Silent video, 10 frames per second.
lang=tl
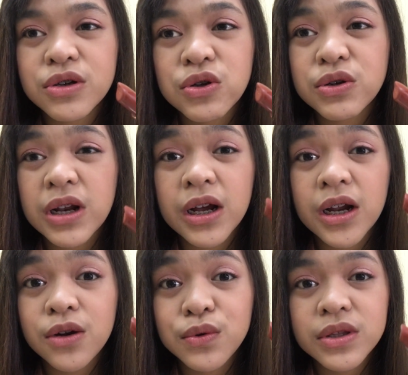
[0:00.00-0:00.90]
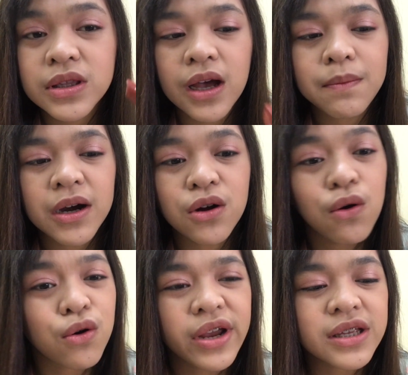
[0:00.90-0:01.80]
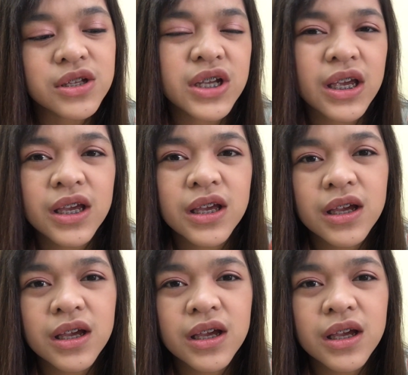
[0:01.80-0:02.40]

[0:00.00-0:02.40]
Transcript: nagustuhan ko talaga na nude na parang orangey